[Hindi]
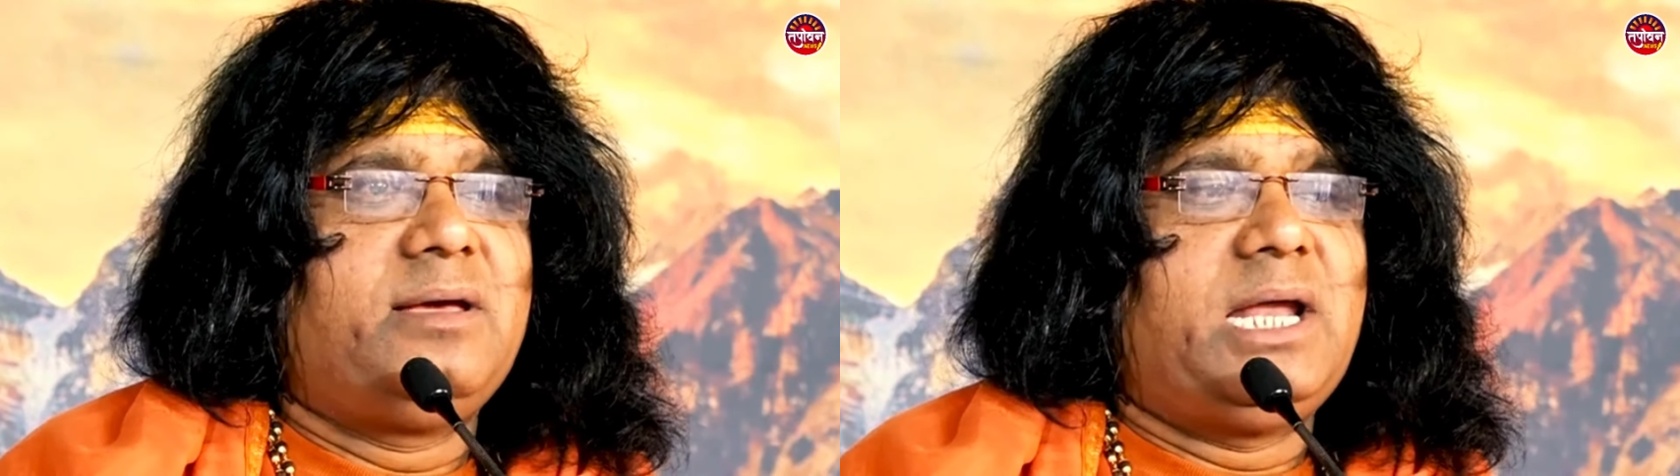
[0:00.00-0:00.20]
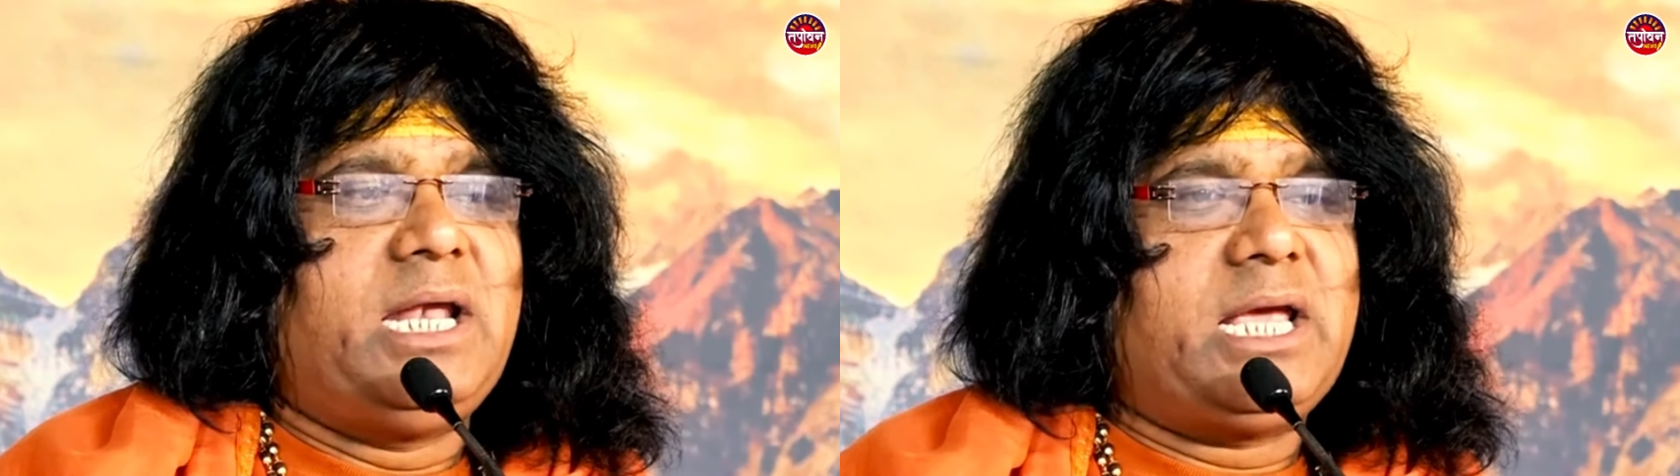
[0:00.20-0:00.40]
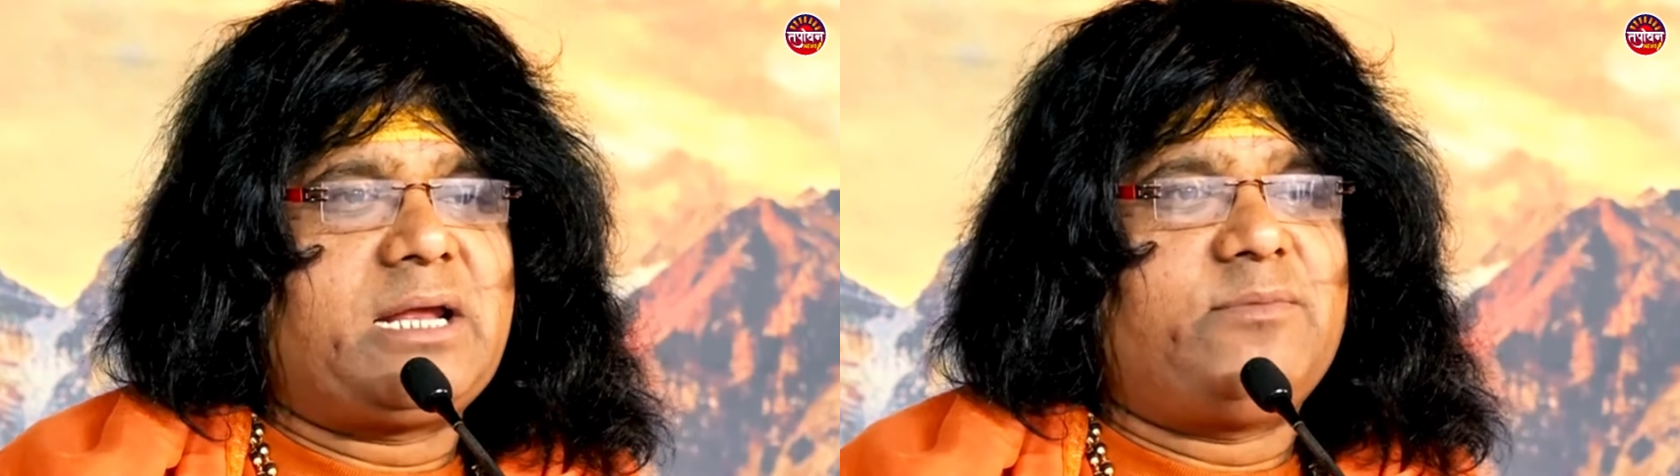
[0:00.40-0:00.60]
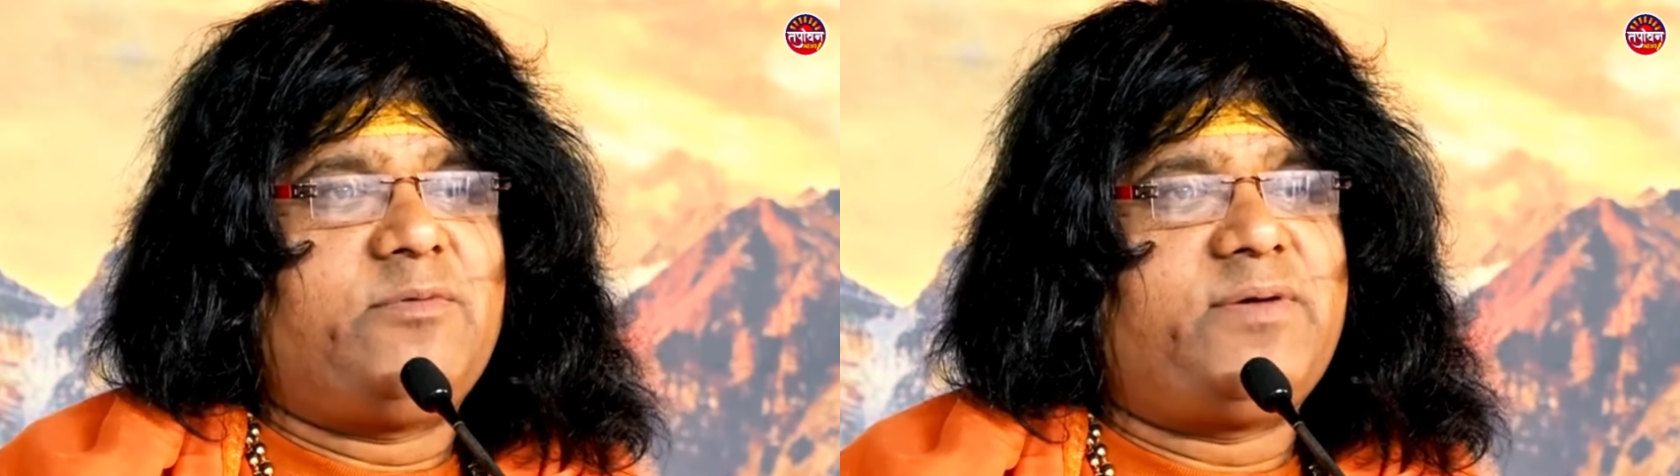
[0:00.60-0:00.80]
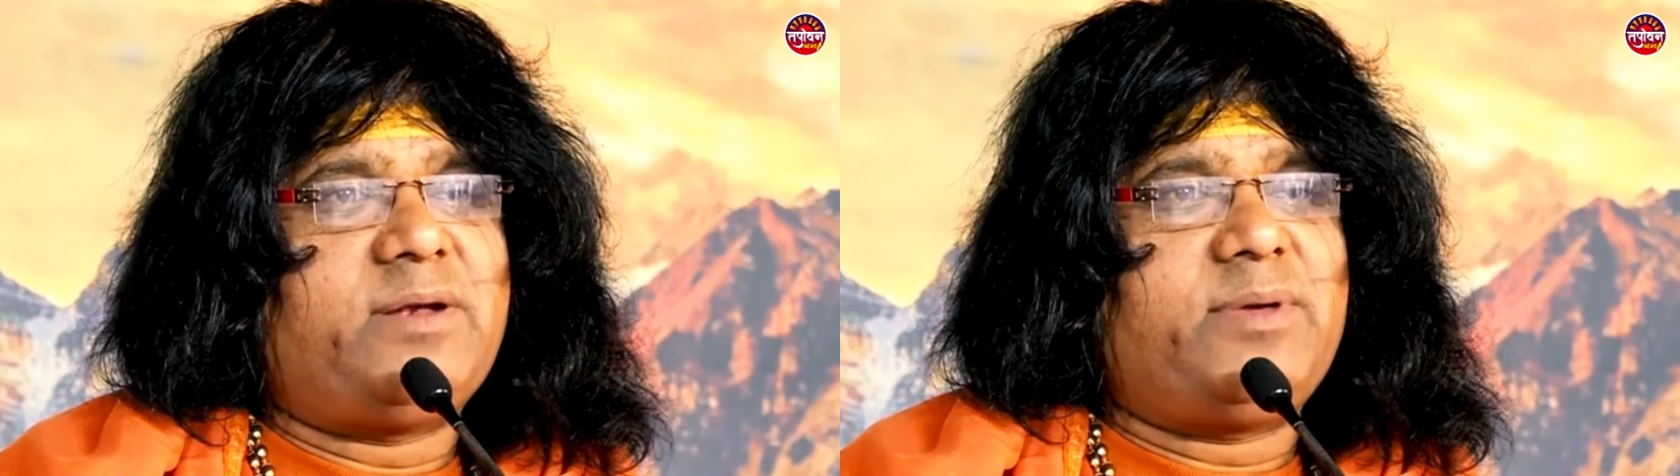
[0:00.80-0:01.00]
लेकिन वो
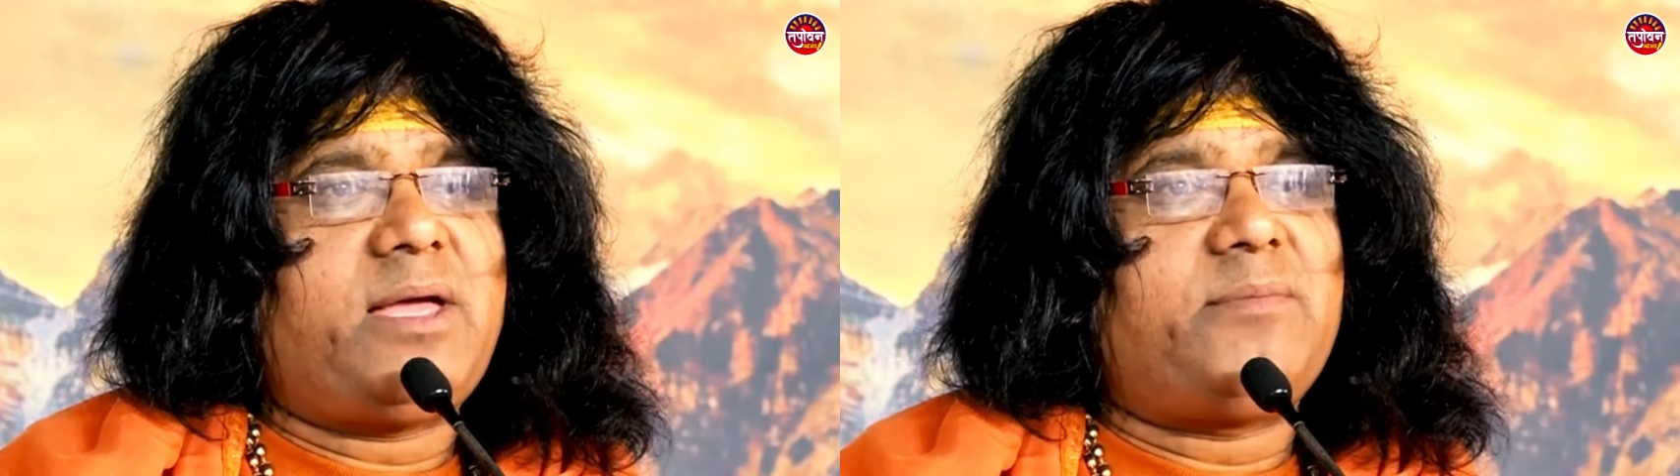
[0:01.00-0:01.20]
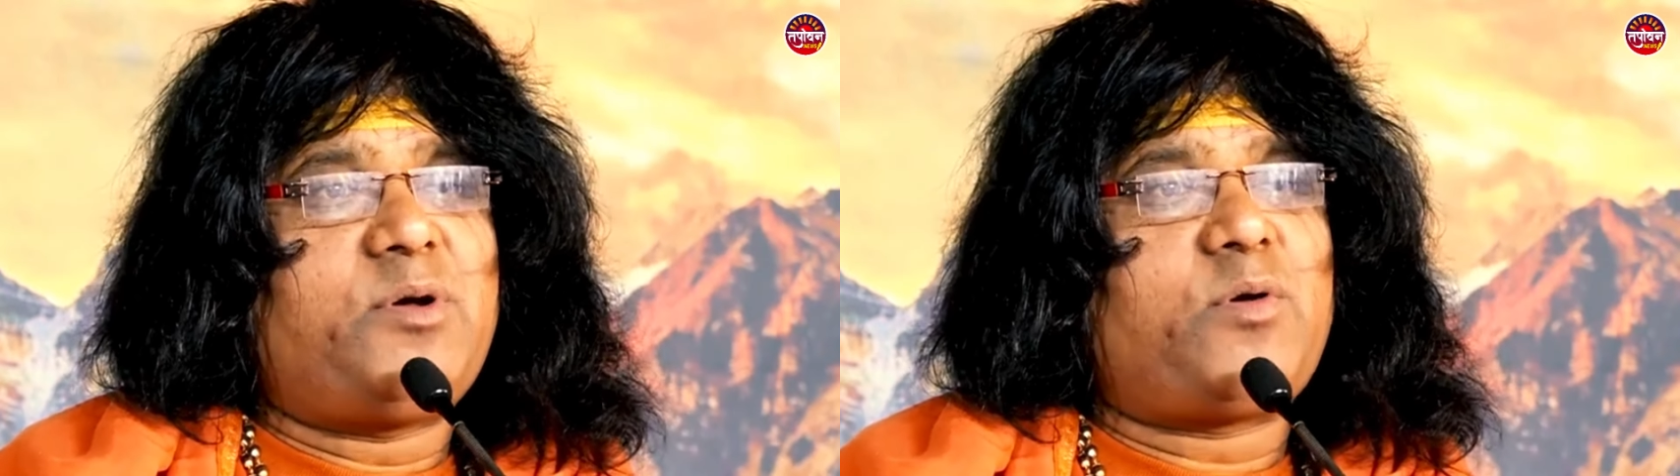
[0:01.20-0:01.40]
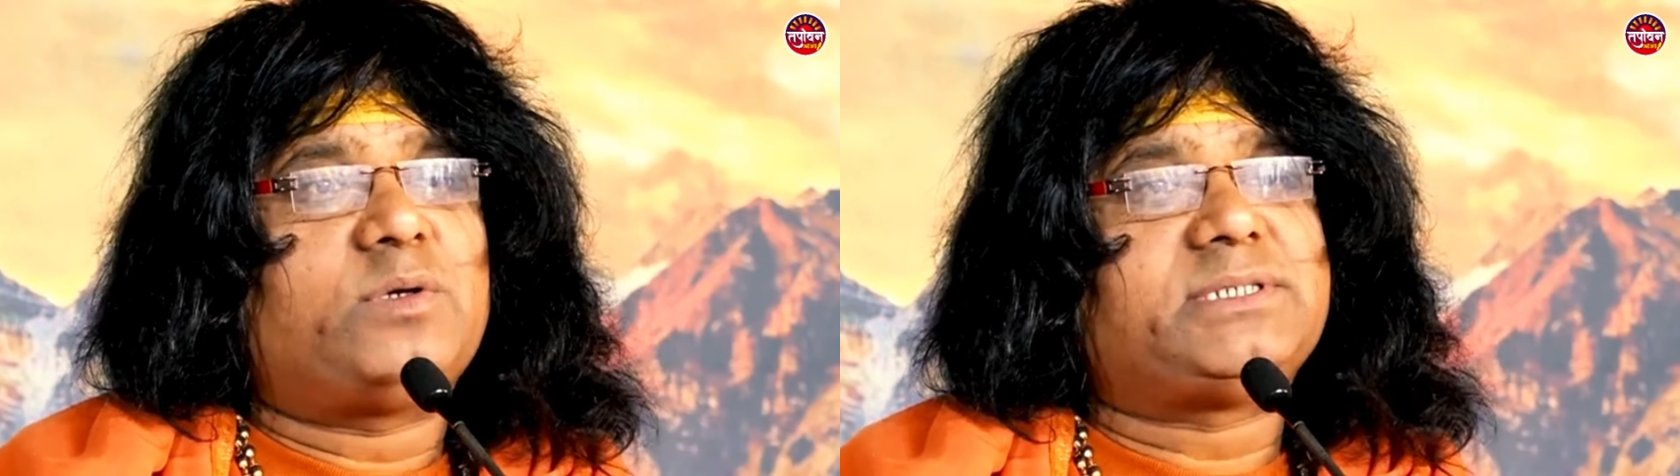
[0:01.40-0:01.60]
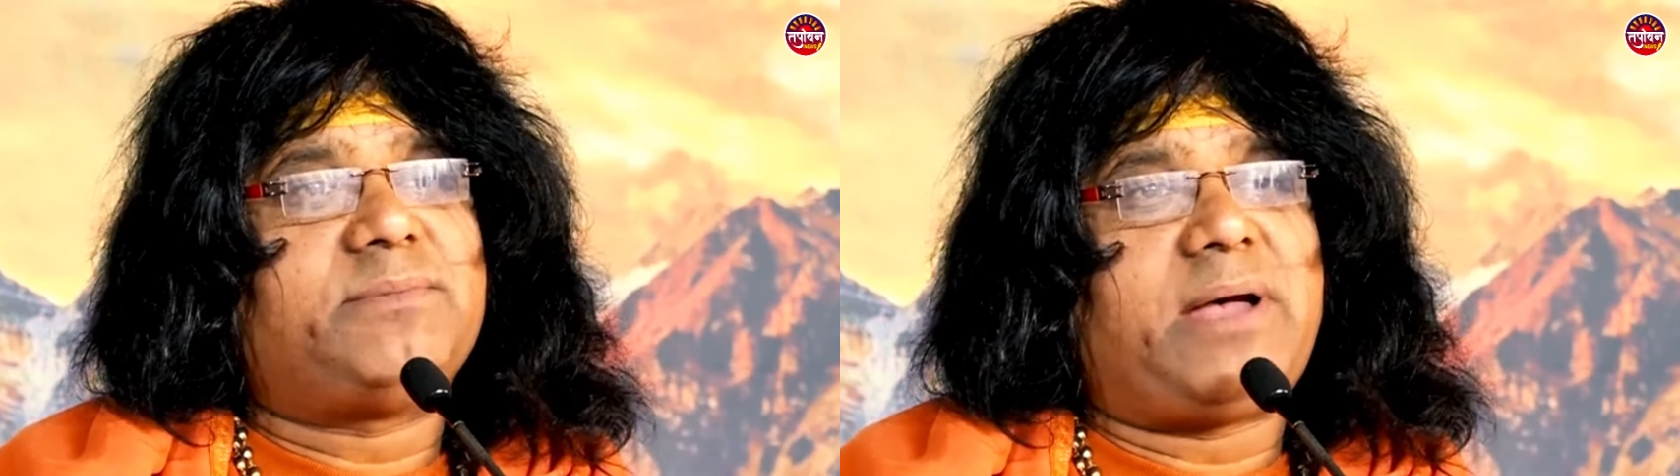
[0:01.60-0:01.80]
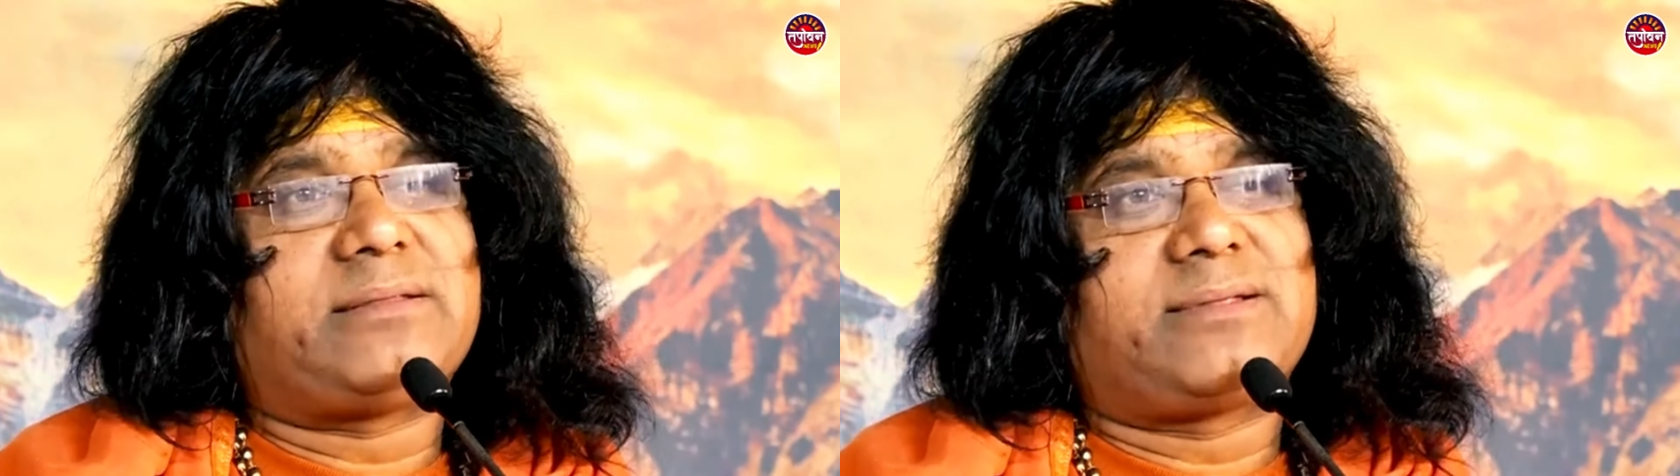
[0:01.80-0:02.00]
फिर भी हम लोगों से
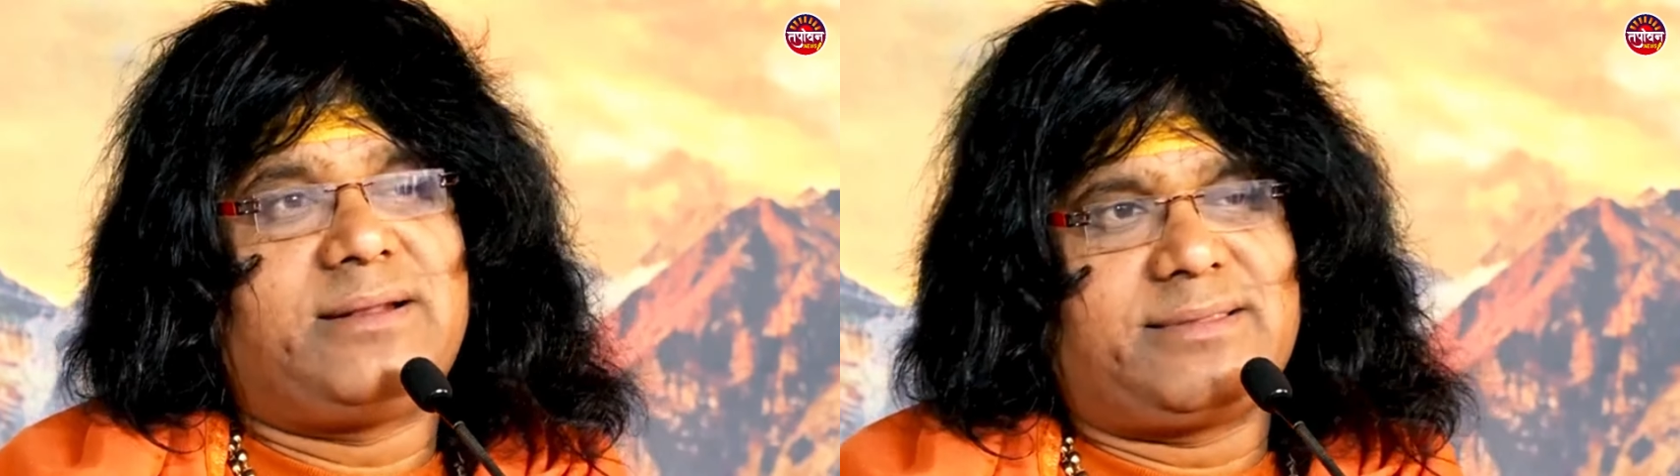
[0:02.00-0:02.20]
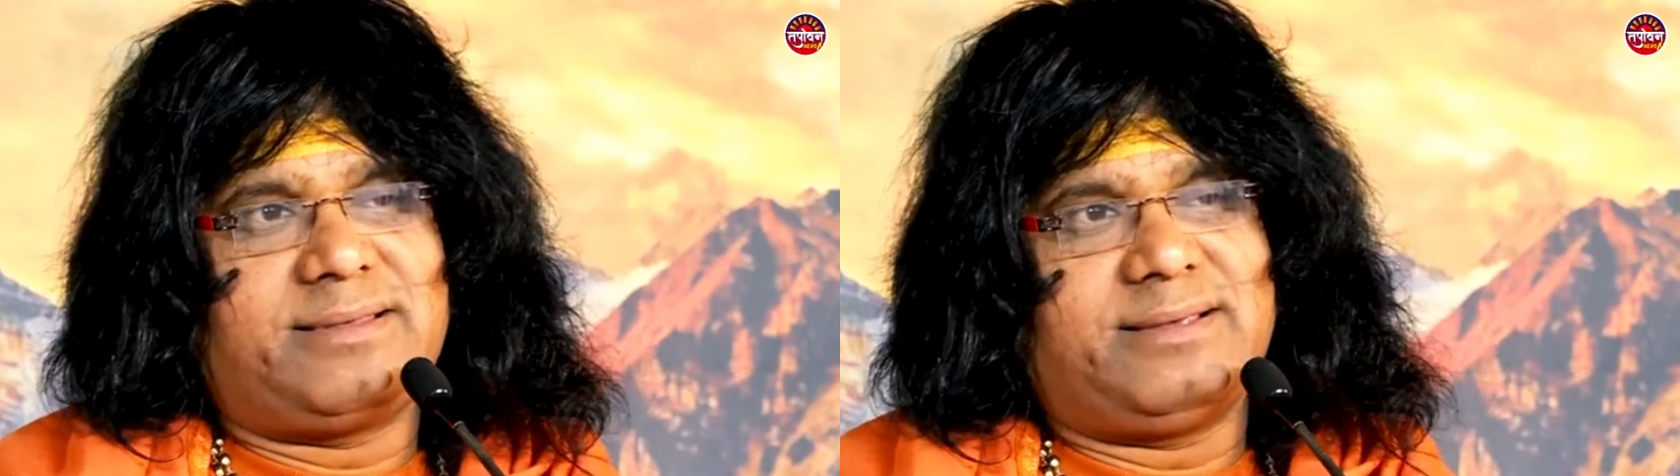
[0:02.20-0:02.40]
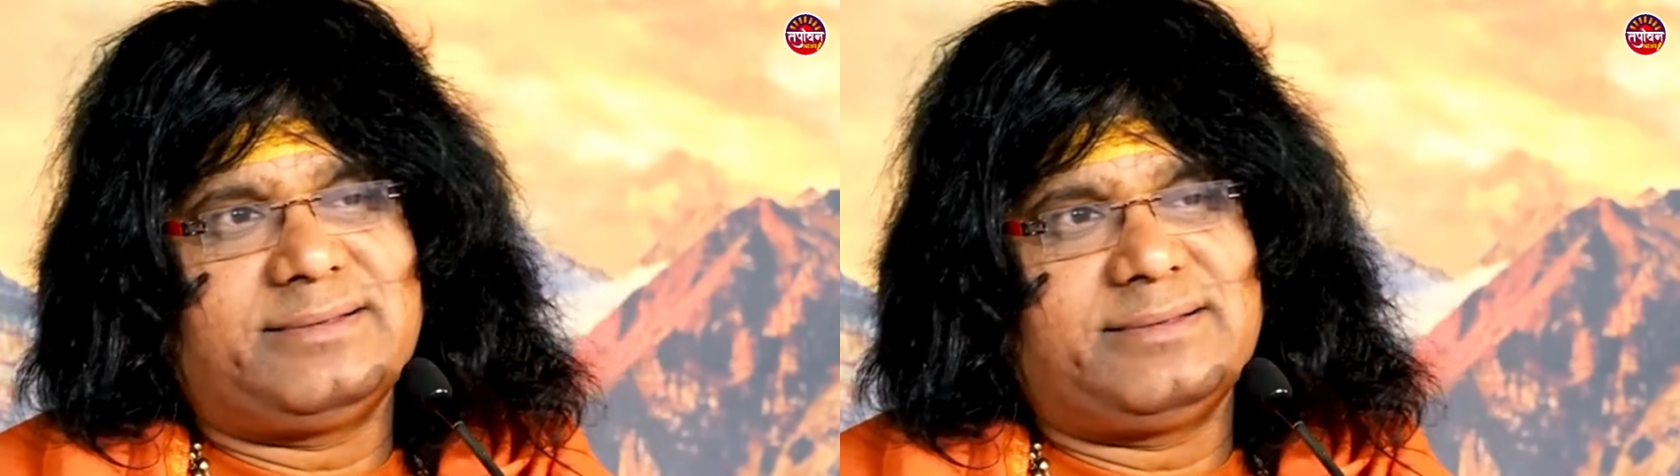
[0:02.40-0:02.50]
बात करते हैं